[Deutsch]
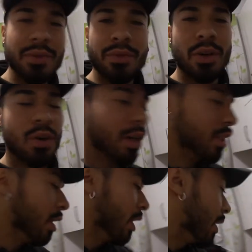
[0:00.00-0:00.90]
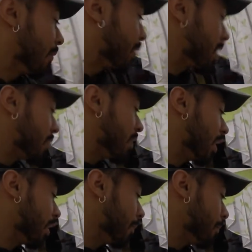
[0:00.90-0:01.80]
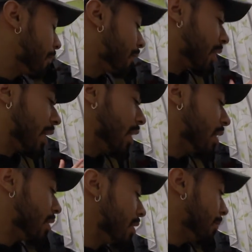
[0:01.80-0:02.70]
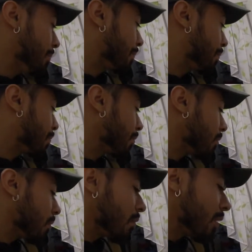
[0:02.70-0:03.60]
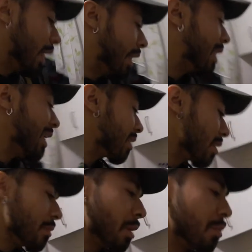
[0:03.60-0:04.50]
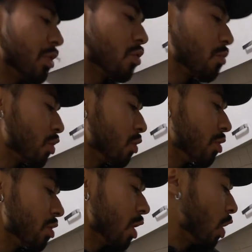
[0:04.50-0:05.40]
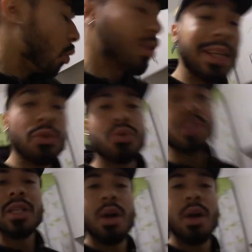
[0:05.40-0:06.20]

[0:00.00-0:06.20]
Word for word: verloren. Deswegen easy. Ich lasse das immer bis zum Schluss und dann tue ich die